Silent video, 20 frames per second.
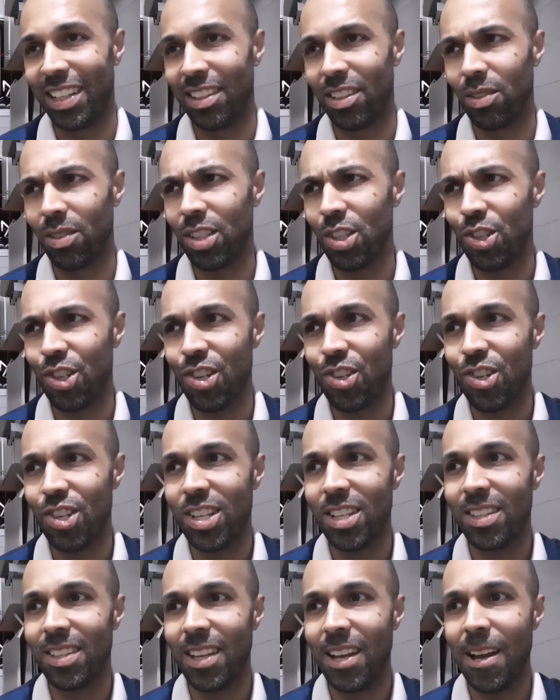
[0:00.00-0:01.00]
Então tem gente que
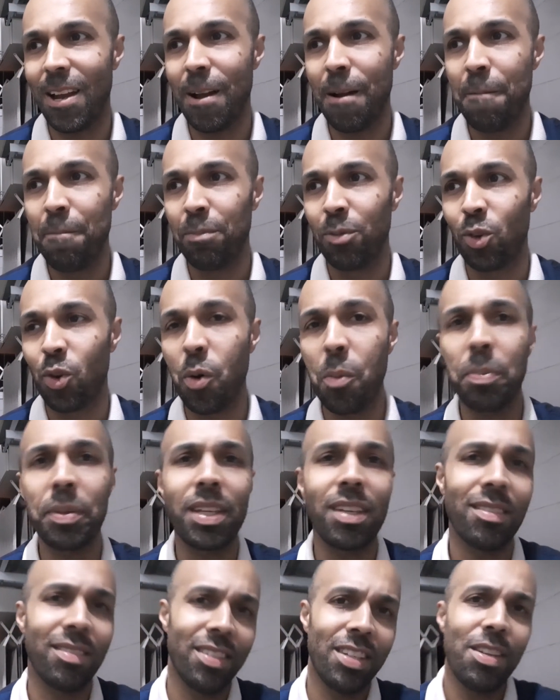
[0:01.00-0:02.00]
está
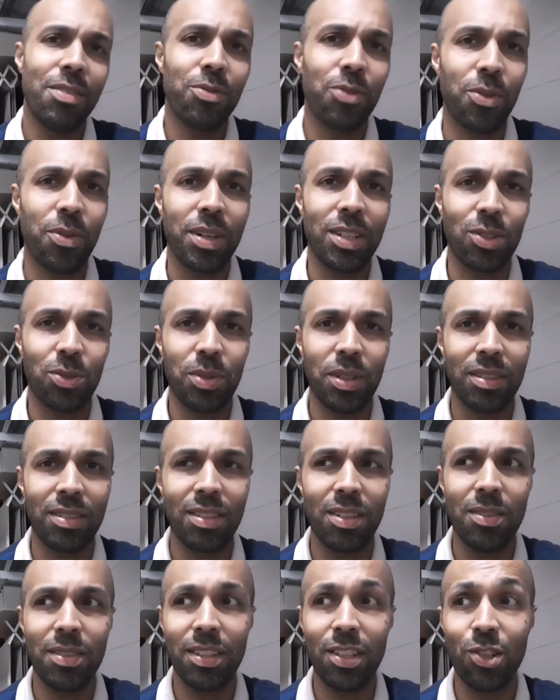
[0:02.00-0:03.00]
compreensivo com a
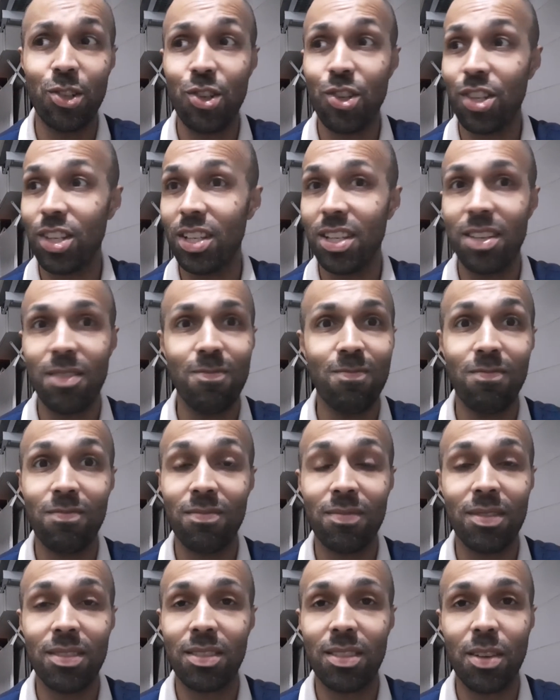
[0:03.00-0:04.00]
situação e tem gente que
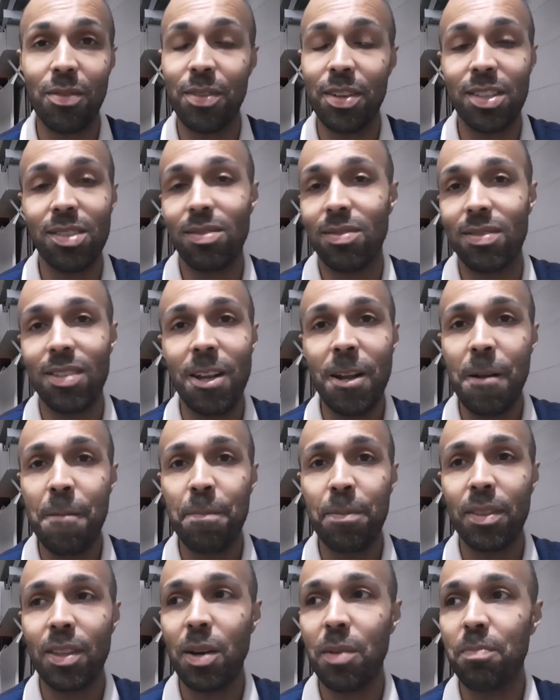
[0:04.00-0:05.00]
hum, talvez
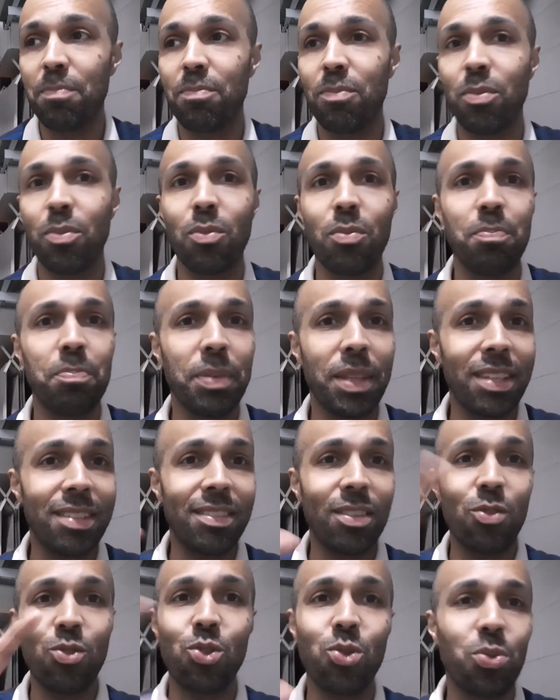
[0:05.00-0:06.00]
tá
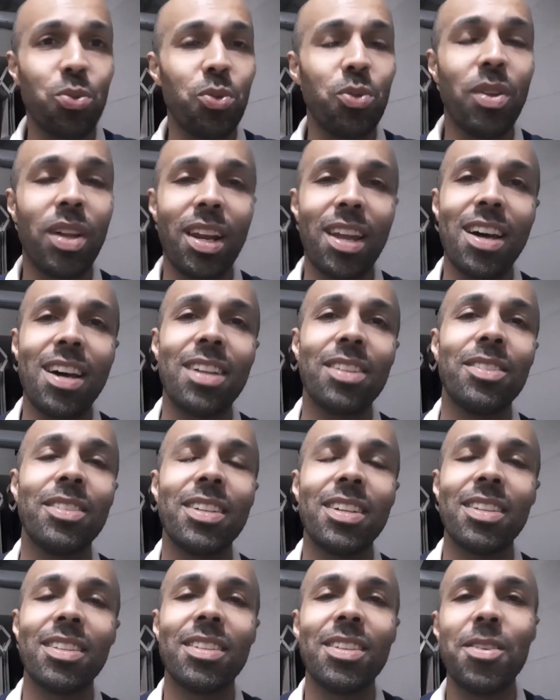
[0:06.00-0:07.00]
pressão de tudo é lado,
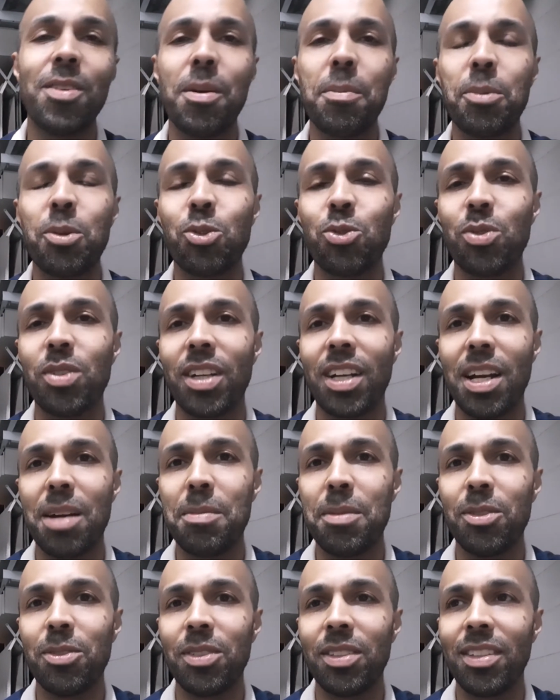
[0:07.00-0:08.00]
né? Então a pessoa
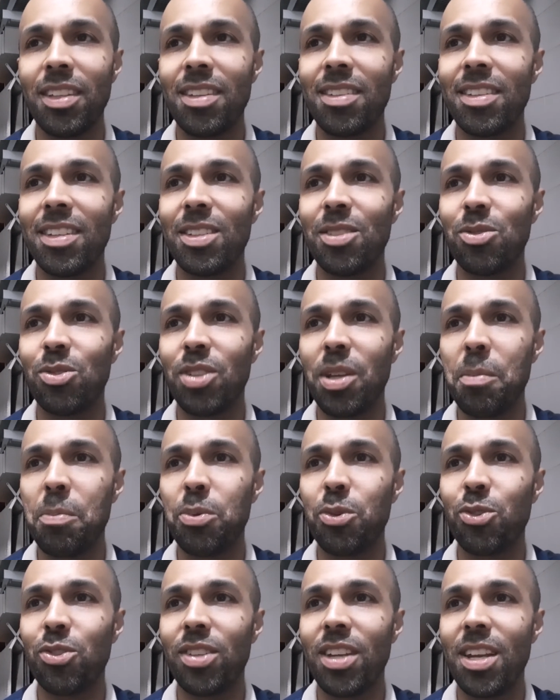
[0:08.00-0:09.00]
acaba não entendendo
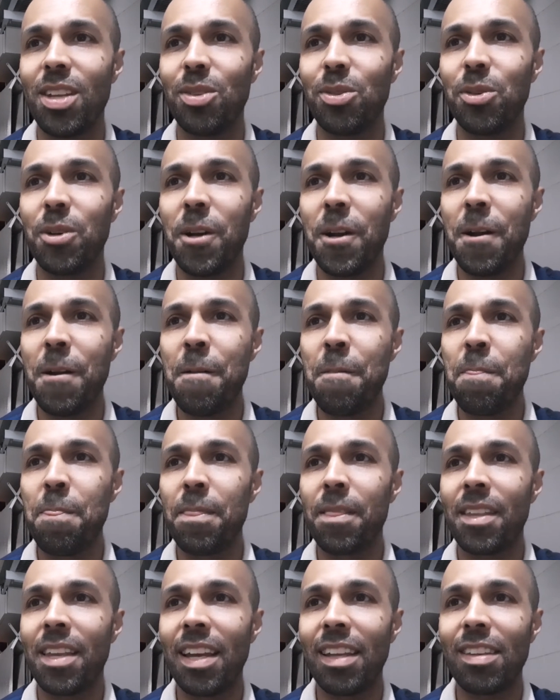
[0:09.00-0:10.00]
100%
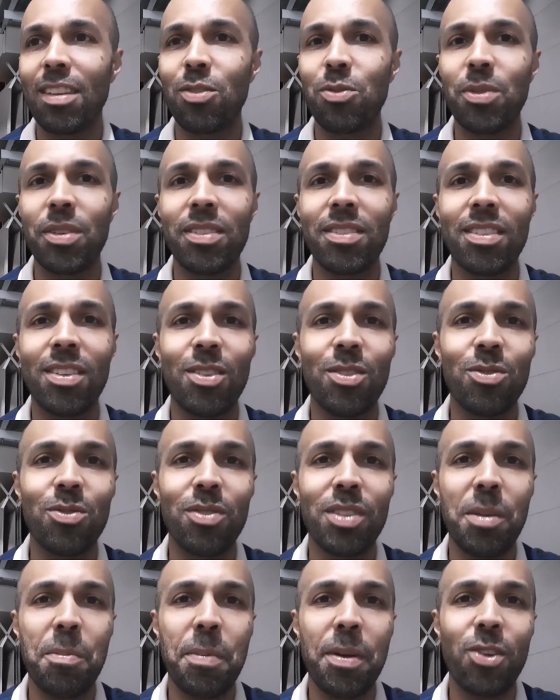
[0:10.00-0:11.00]
que essa situação não
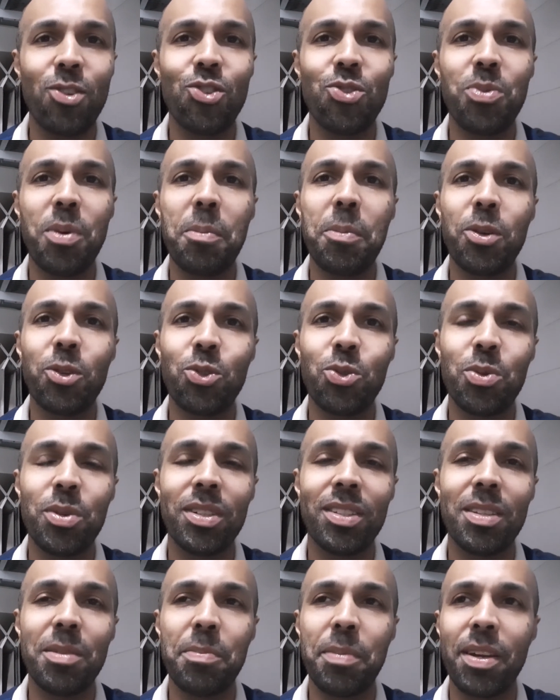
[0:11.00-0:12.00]
depende de uma
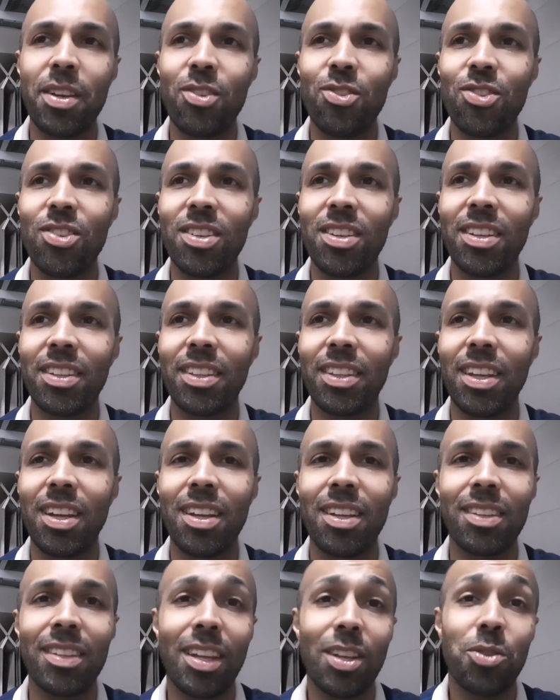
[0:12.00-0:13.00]
pessoa, depende
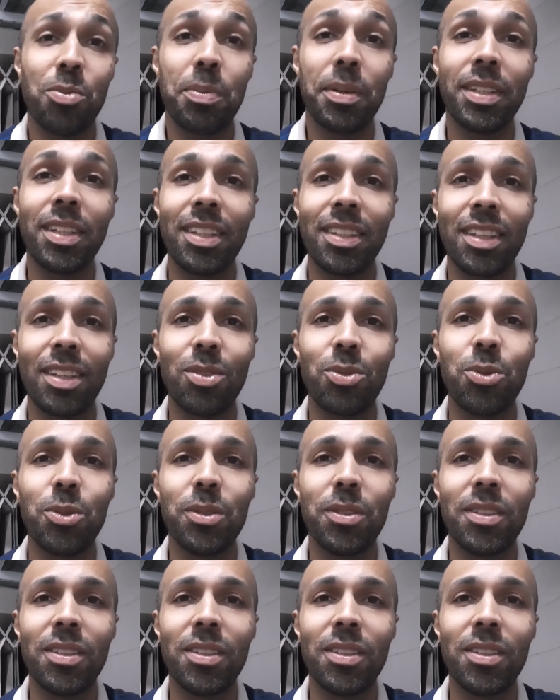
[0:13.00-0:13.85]
tá, tá no planeta todo.